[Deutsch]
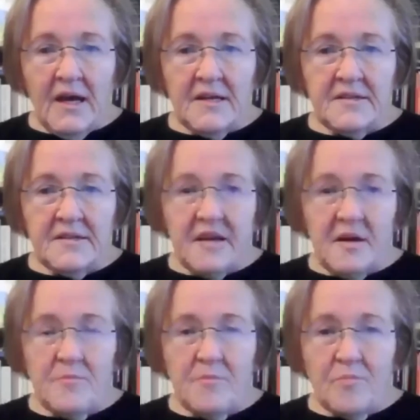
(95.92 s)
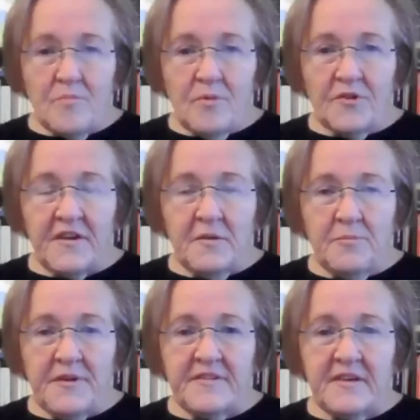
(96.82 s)
da muss ich ein
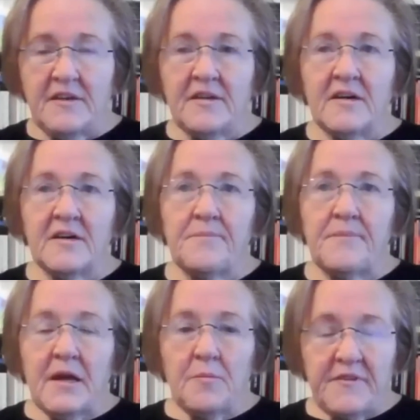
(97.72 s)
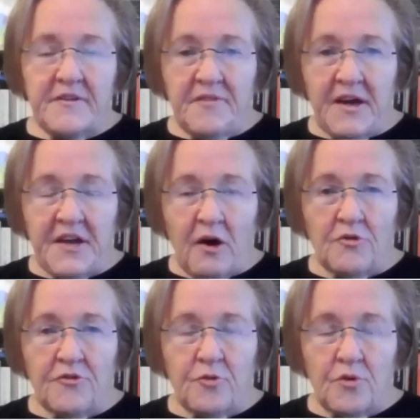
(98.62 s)
bisschen, ähm, bisschen weiter
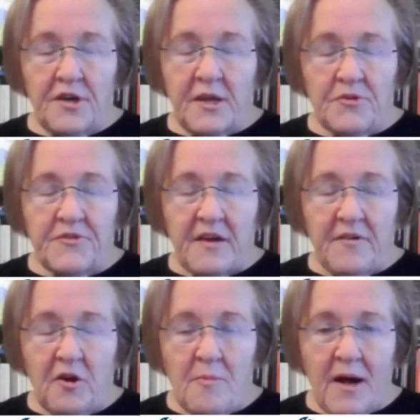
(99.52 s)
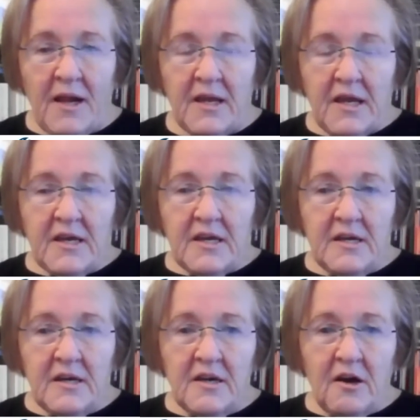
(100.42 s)
ausholen. Ich muss einfach nochmal
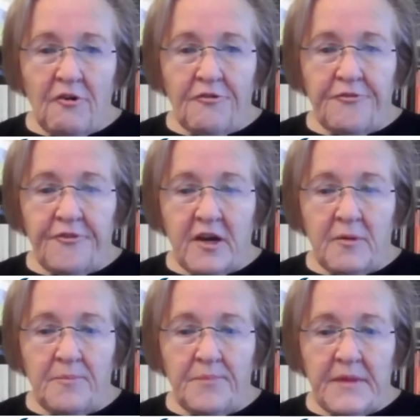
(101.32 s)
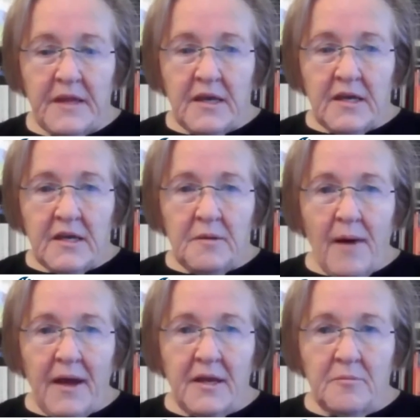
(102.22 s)
äh, auf ähm,
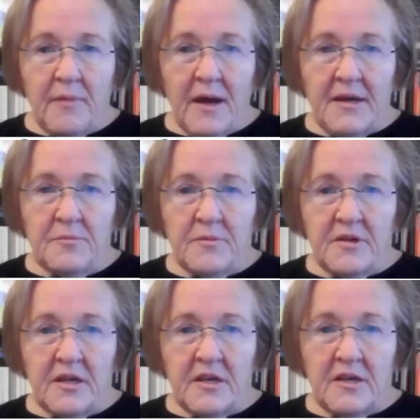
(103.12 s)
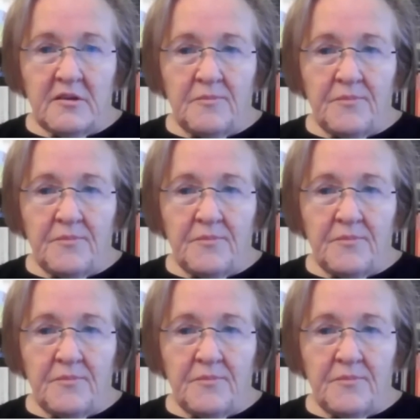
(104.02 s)
mein, mein äh,